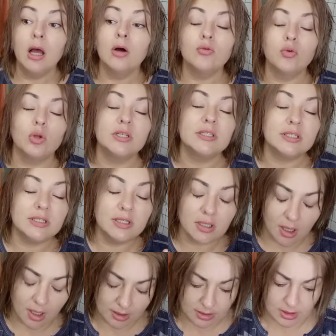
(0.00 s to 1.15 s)
Волосы
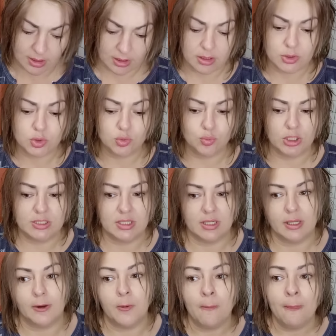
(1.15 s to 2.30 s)
гладкие,
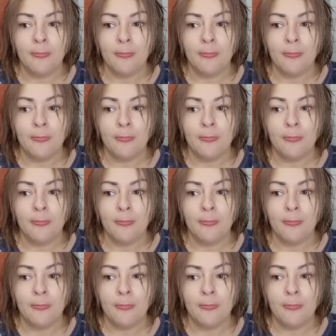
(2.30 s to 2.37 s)
изумительно.